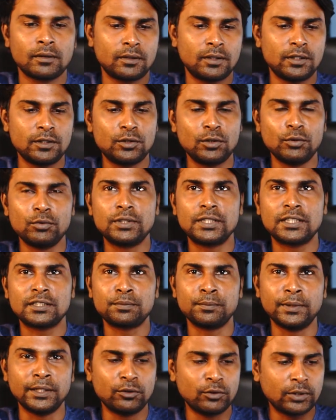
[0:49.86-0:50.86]
কিছু ইউজার্স
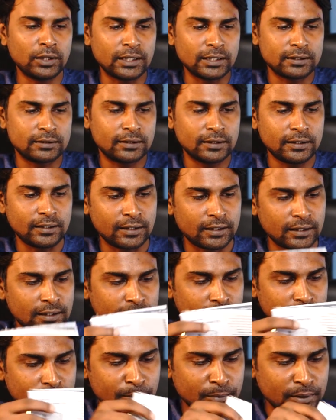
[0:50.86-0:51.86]
মেনুয়েল আছে এটা
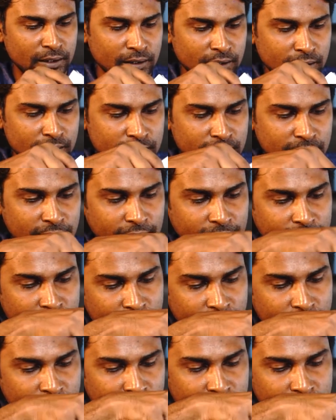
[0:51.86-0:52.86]
আমরা সাইডে
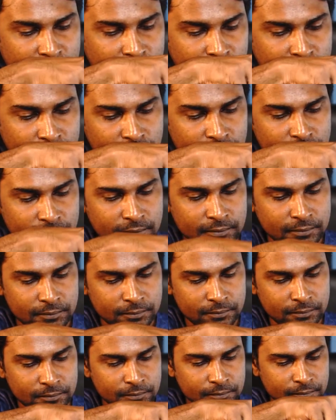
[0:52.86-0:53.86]
রেখে দিই
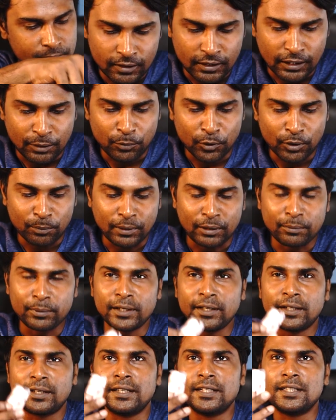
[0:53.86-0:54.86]
তারপরে
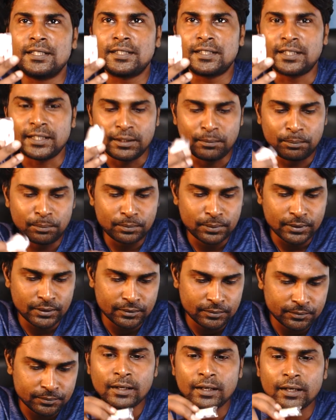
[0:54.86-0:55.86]
পাবেন একটি স্ট্রিপ
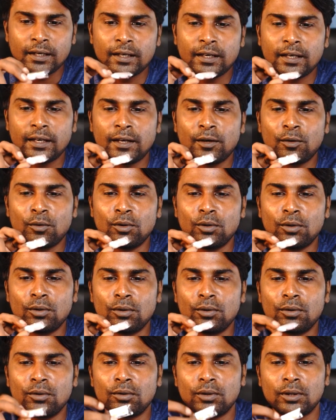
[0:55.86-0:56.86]
এগুলো
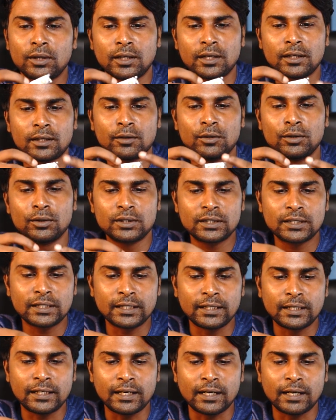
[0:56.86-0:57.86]
হচ্ছে
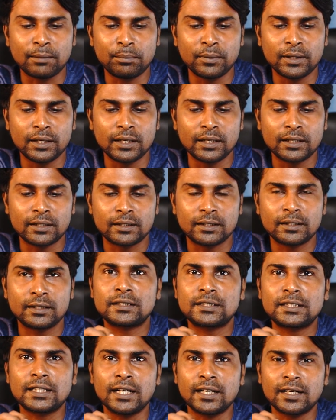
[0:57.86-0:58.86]
আপনার
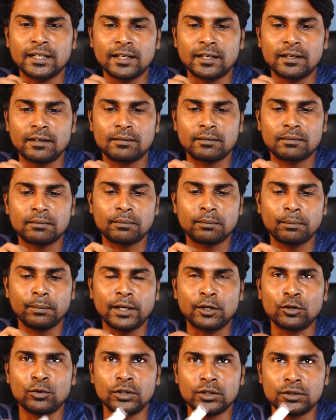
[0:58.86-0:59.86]
শাটার
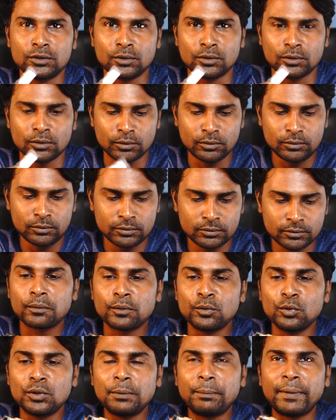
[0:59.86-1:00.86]
বাটনের জন্য
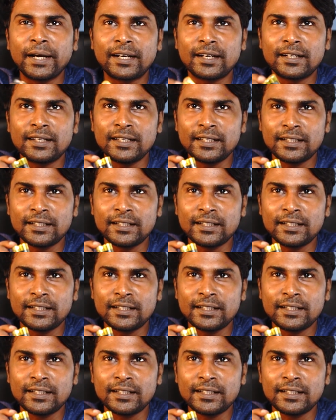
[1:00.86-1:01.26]
দুটি ব্যাটারি